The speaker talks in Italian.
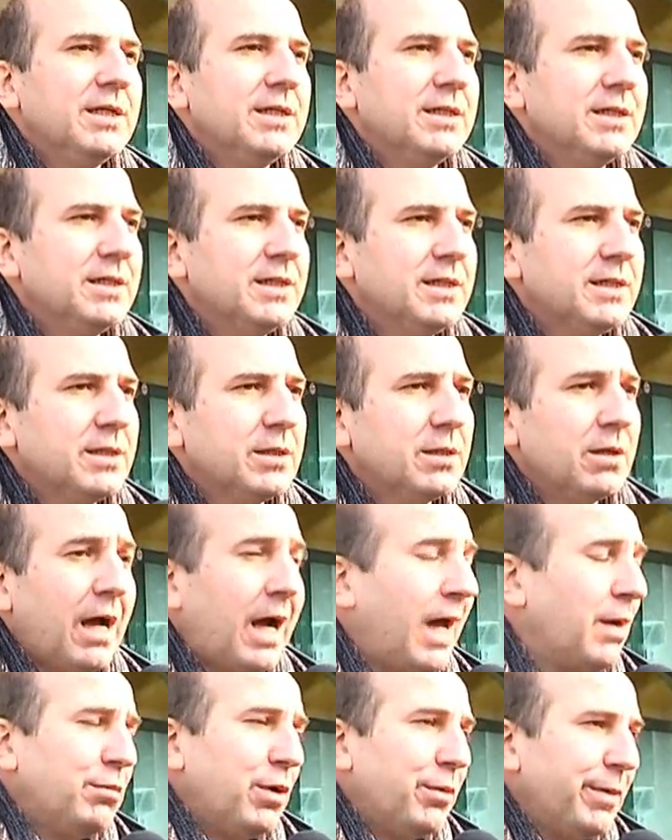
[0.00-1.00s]
Eh,
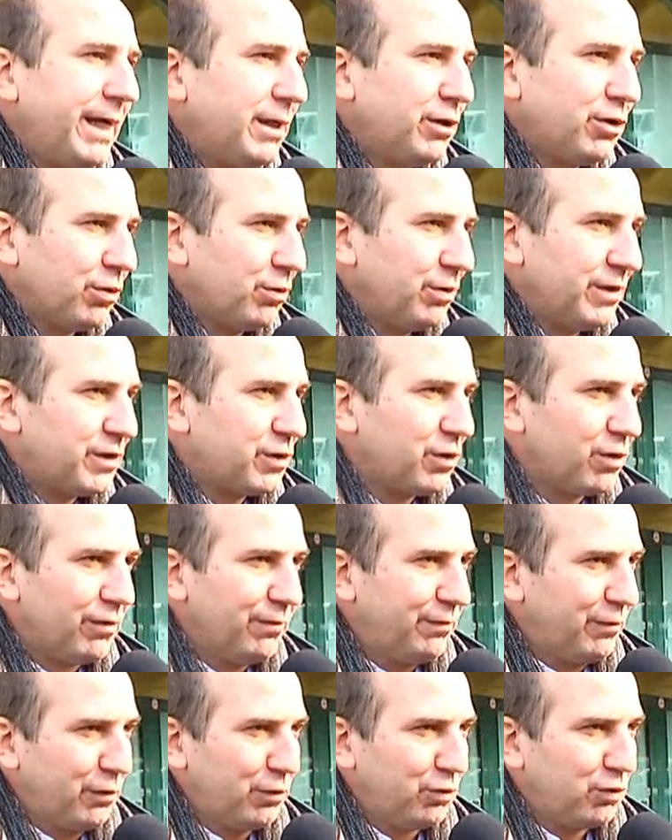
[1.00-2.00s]
al momento questo
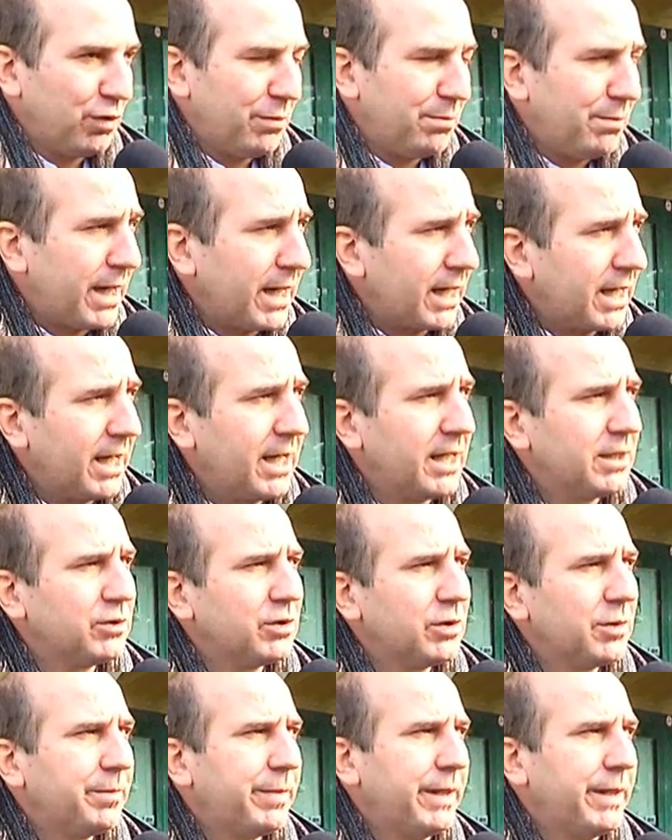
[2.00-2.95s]
confronto è mancato,